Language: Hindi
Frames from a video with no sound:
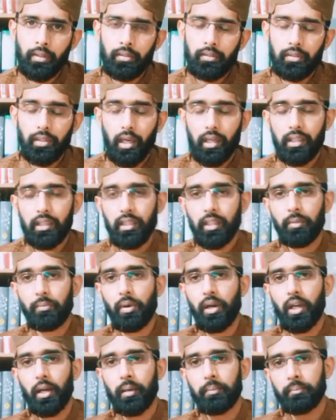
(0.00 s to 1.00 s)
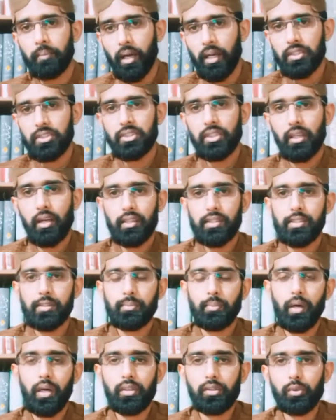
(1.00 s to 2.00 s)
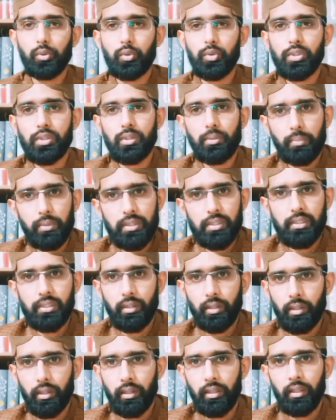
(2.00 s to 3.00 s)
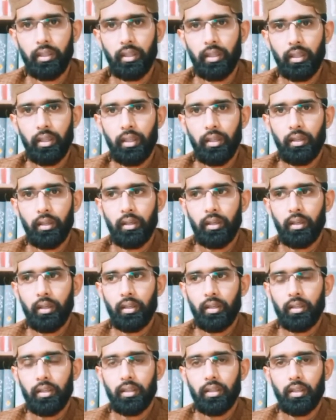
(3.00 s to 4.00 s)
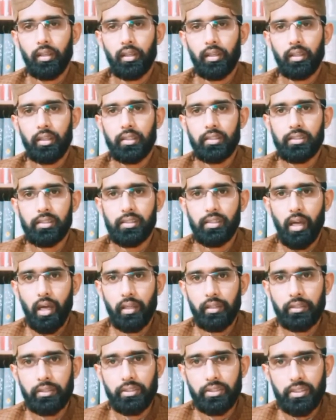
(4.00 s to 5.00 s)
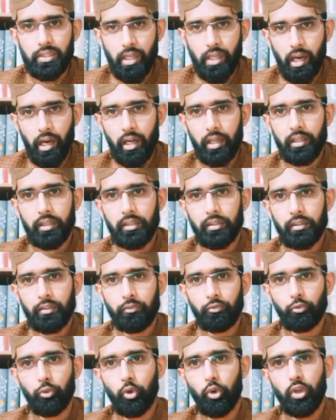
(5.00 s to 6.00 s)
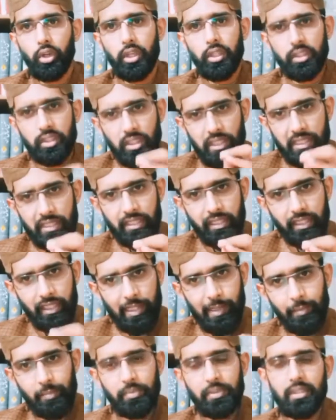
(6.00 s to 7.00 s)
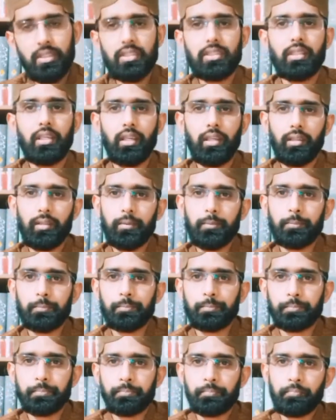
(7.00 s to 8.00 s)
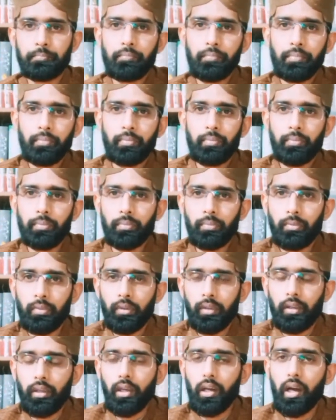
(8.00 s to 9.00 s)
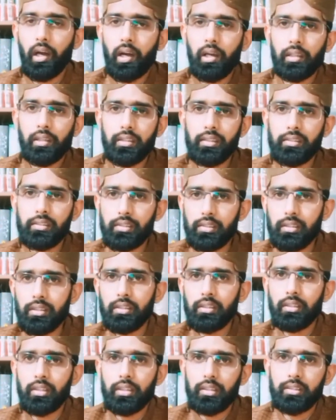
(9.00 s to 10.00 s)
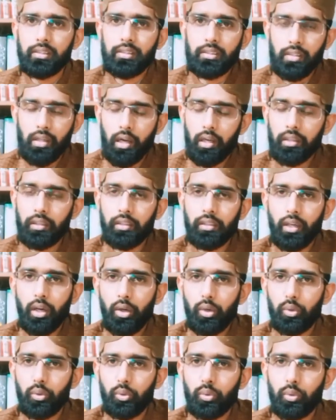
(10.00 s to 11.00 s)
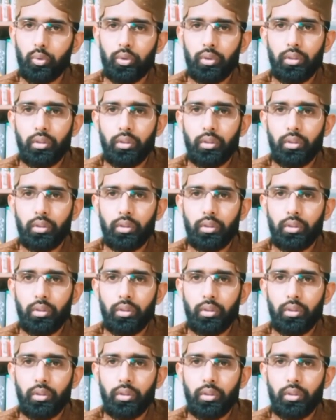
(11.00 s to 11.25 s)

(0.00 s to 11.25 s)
ताकि हमारा माशरा इस बात को समझ सके कि इंसानी जान वो कितनी कीमती है क्या किसी इंसान का खून